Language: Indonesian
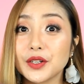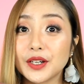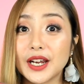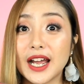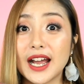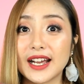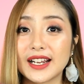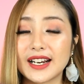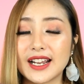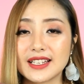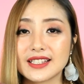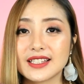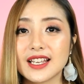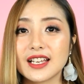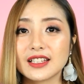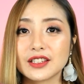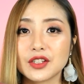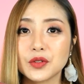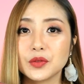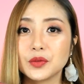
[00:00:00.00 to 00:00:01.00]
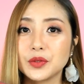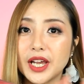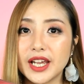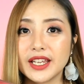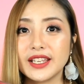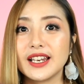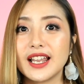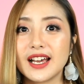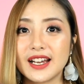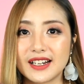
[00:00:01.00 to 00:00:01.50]
nggak terasa atau udah
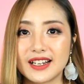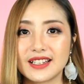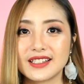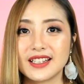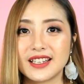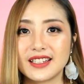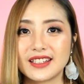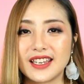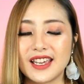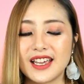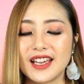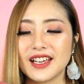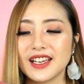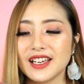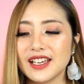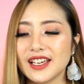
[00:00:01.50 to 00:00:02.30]
hilang rasanya